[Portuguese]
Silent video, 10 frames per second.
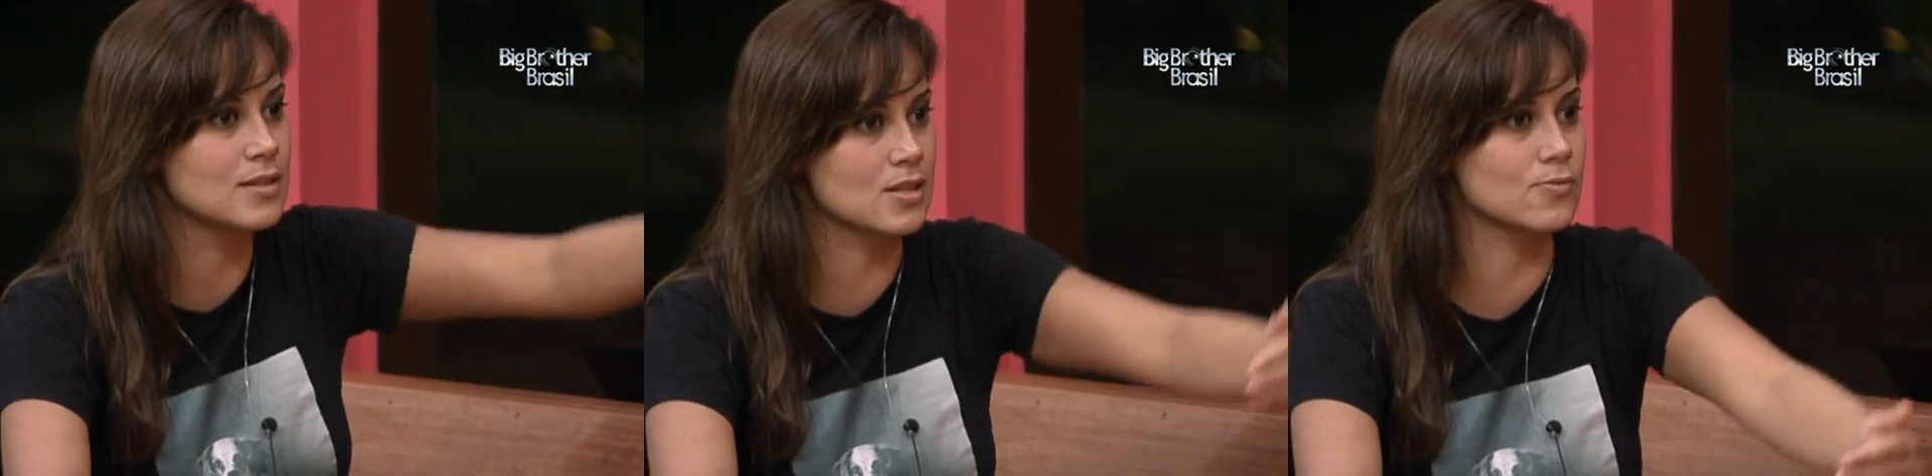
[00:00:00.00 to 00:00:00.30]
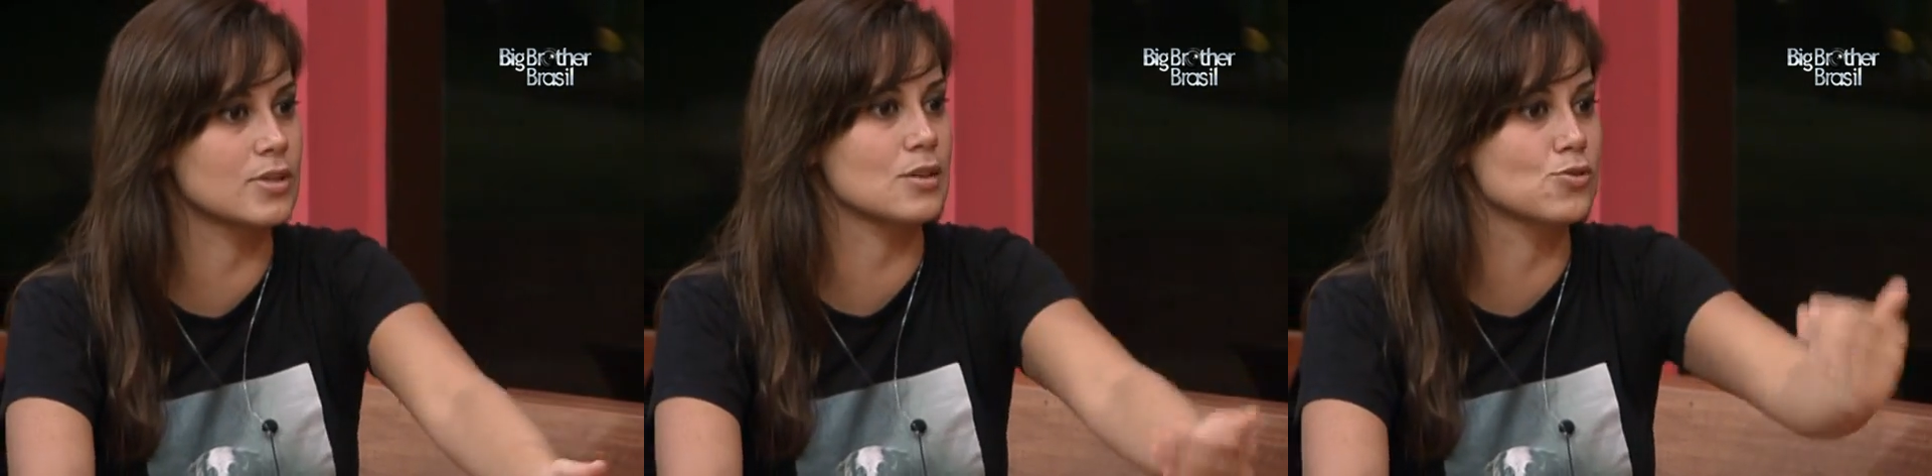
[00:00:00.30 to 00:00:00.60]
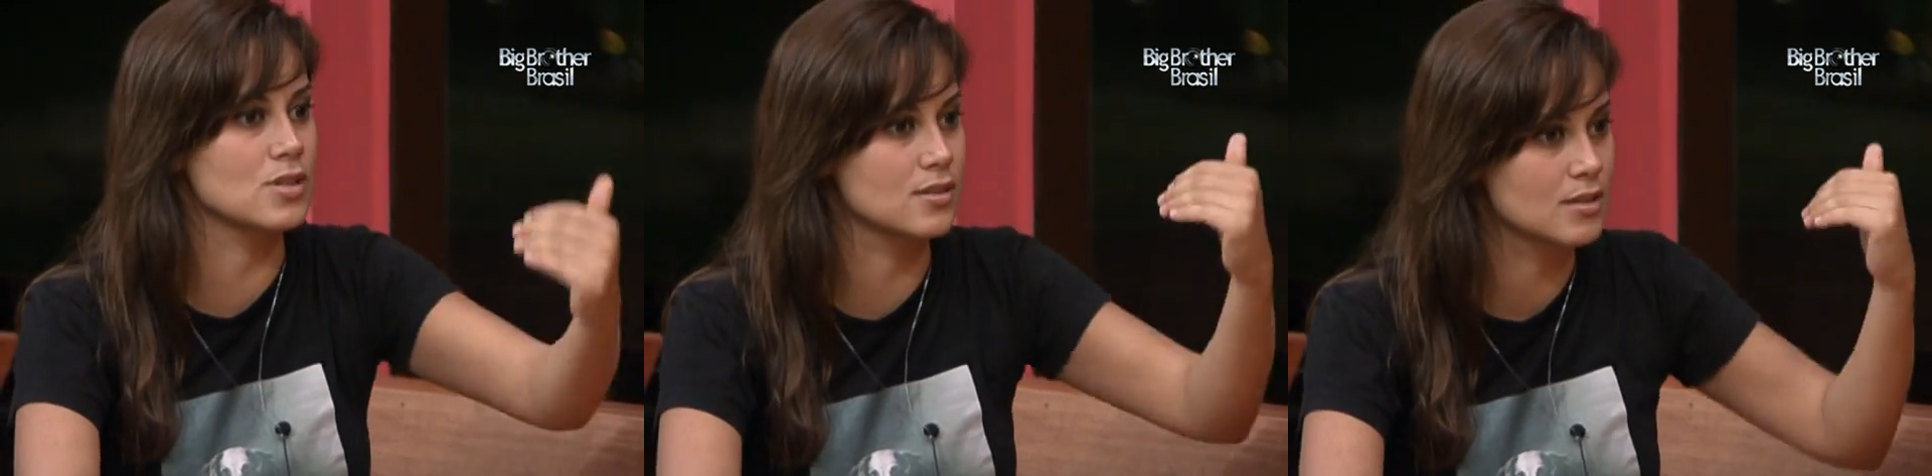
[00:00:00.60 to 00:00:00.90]
nas
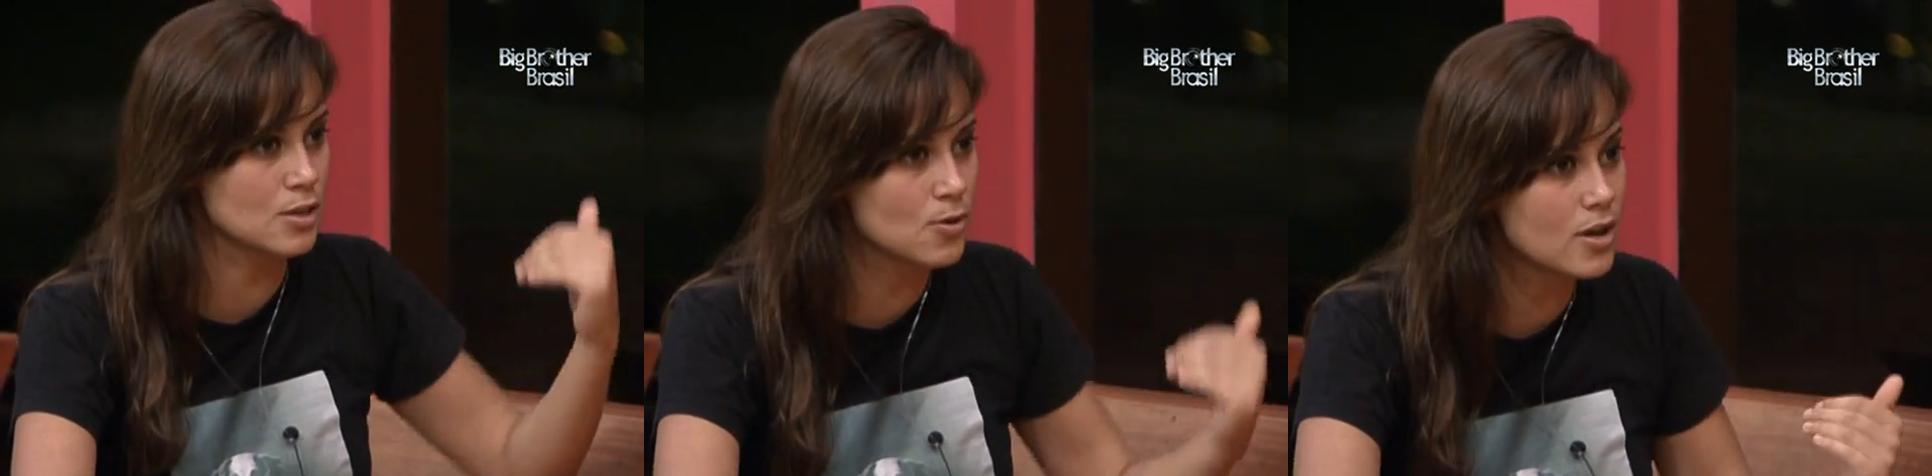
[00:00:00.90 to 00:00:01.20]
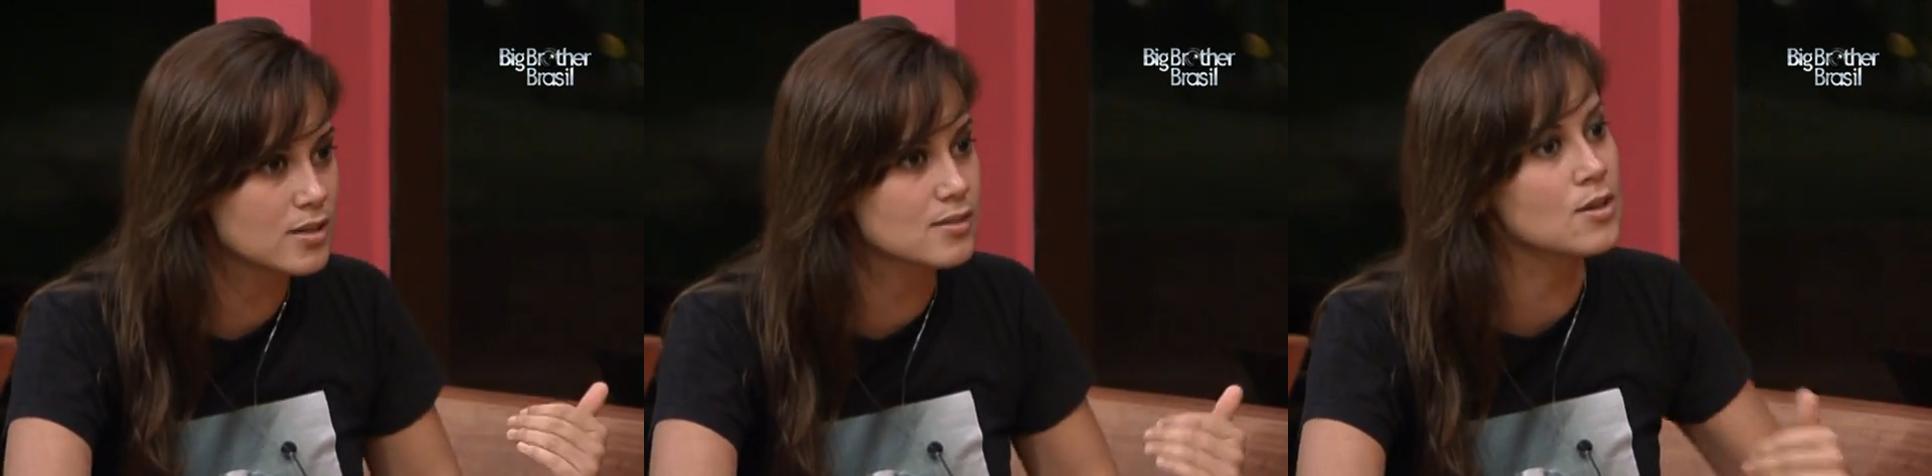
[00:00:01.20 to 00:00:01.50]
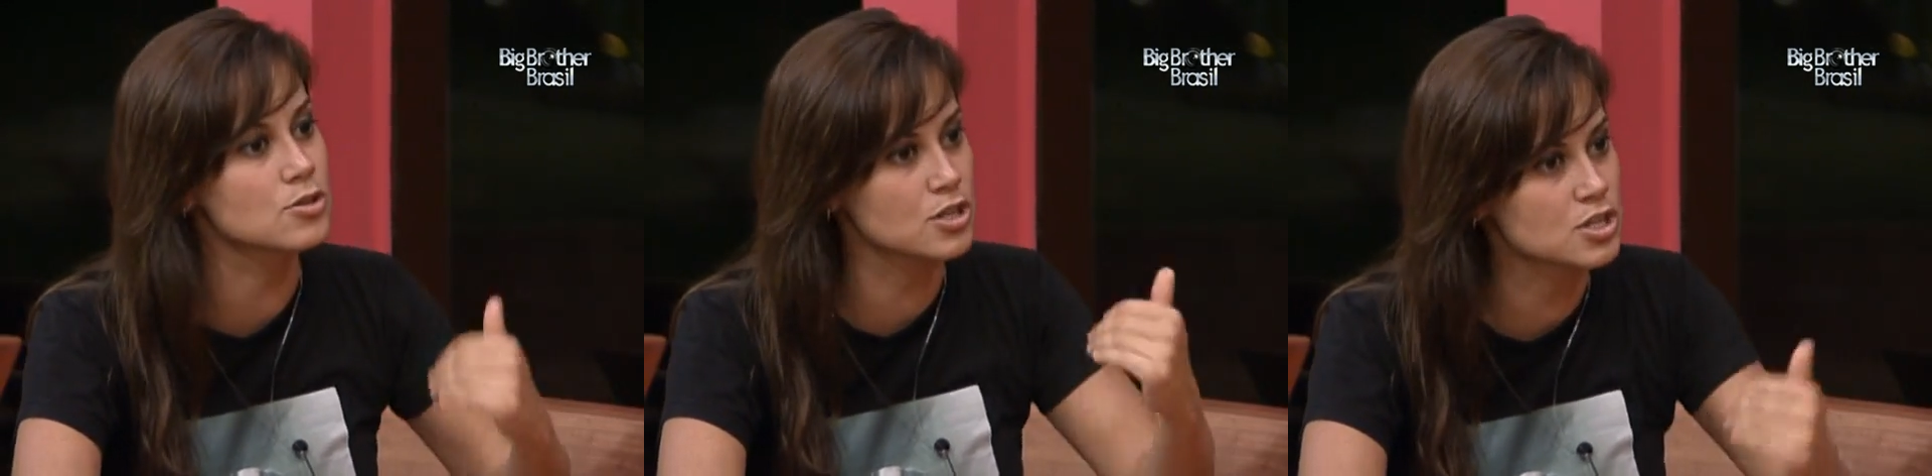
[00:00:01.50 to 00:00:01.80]
votações anteriores,
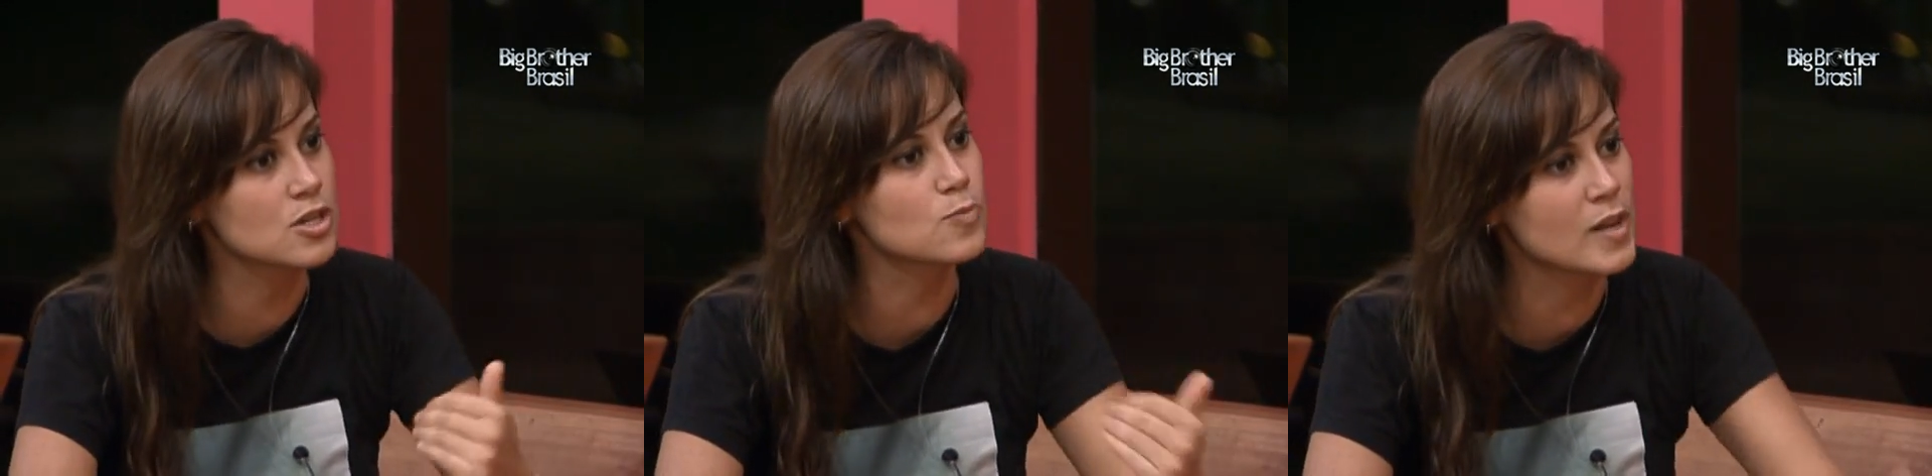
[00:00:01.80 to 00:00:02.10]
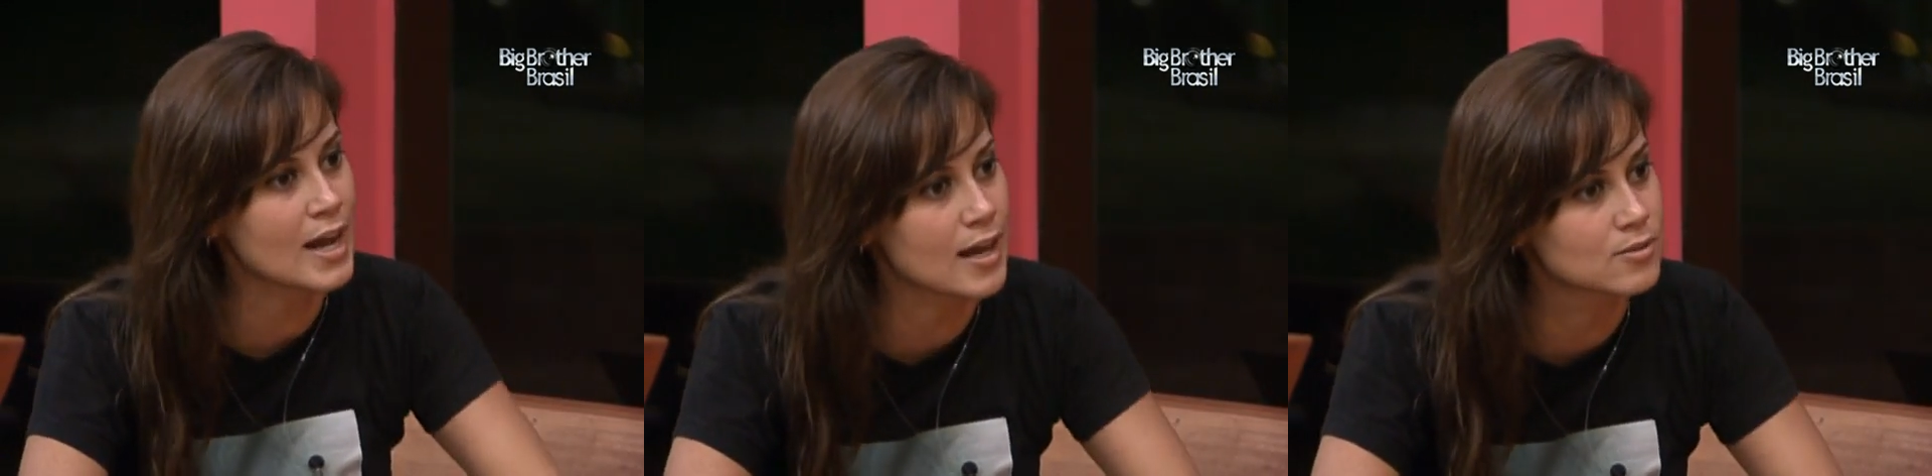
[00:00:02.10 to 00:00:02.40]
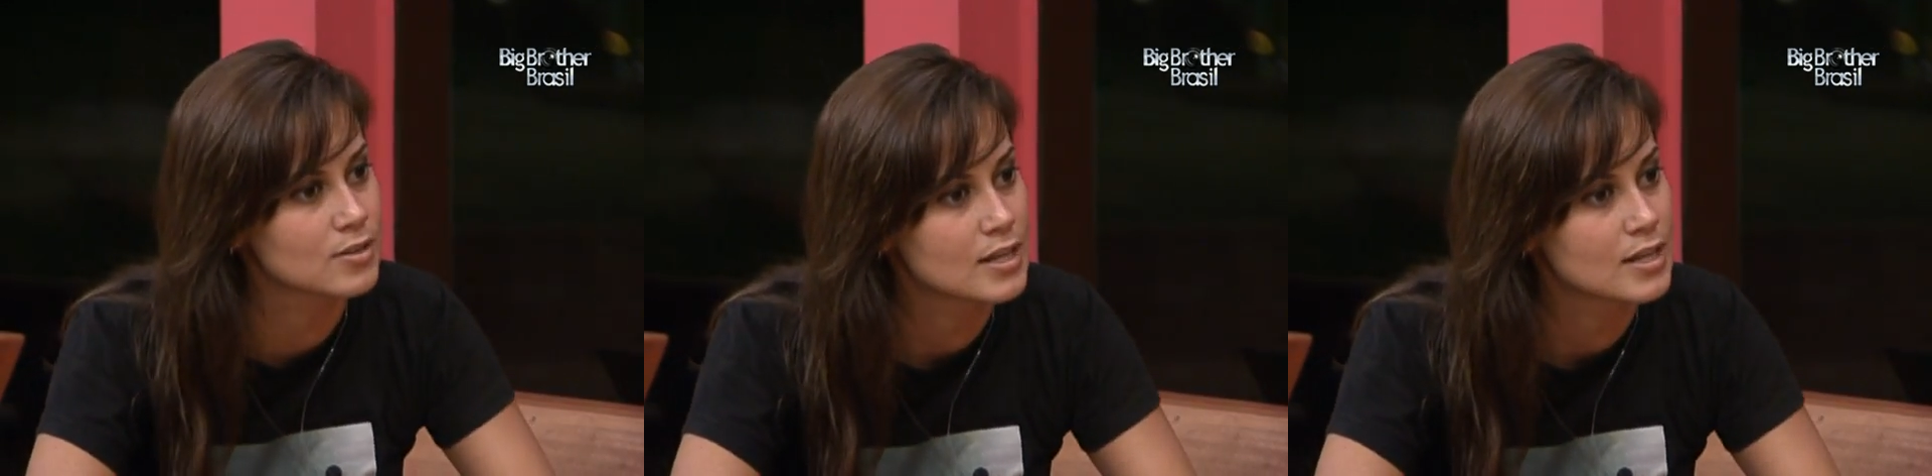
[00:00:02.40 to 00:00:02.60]
eu já tinha explicado.